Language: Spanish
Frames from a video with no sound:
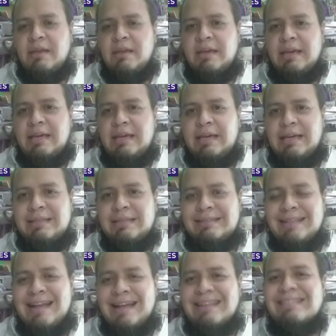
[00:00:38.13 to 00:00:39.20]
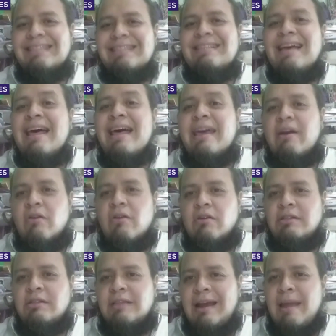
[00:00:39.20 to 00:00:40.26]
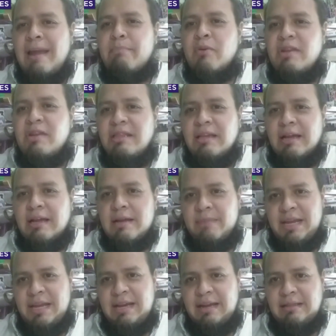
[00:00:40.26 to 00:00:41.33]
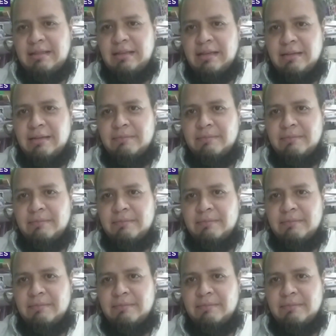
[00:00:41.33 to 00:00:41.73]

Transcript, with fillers: es la necesidad de descolonizar la política en América Latina